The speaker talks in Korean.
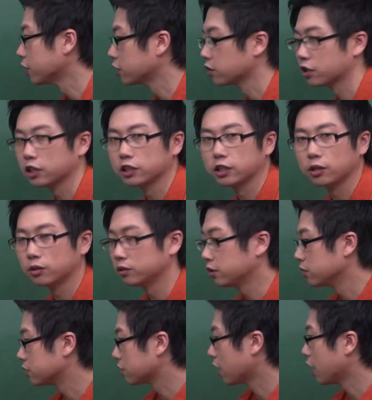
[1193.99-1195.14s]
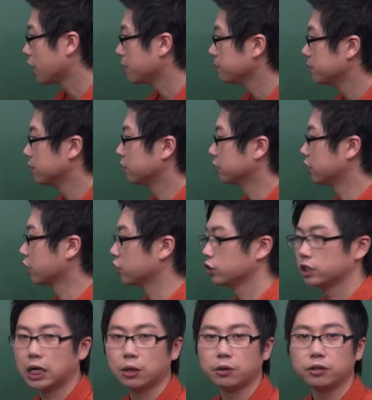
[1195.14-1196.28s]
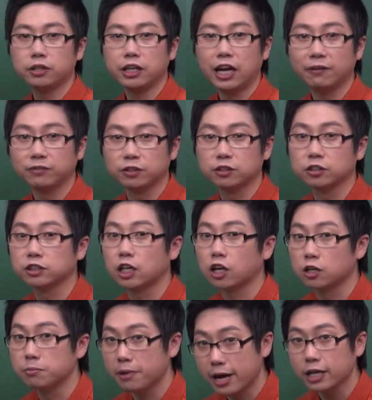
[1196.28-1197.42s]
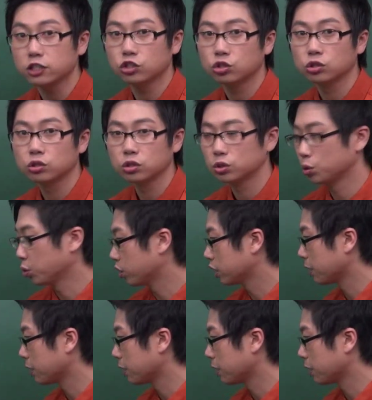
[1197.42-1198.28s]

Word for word: 될 것 같아요. Did Tom 어, take a shower after the soccer match? 이렇게